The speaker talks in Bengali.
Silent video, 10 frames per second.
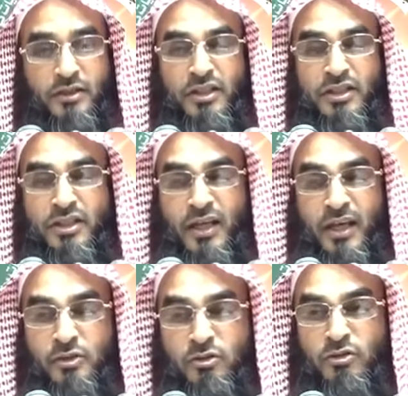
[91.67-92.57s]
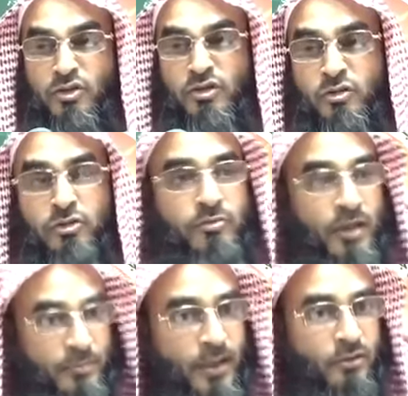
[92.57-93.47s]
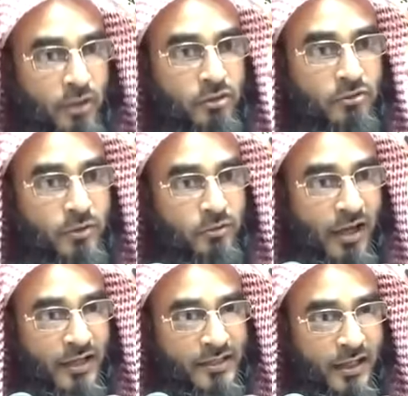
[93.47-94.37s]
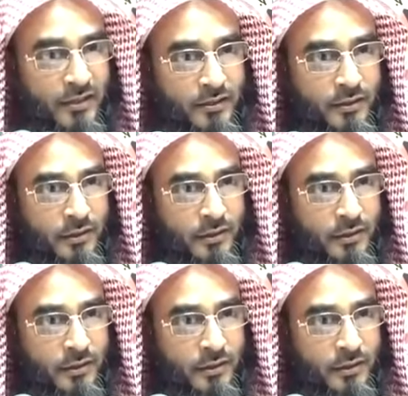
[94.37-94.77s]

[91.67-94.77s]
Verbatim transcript: তিনটি আয়াত সুন্নতি খুদ্বায় পাঠ কর খুদ্বতুল হাজা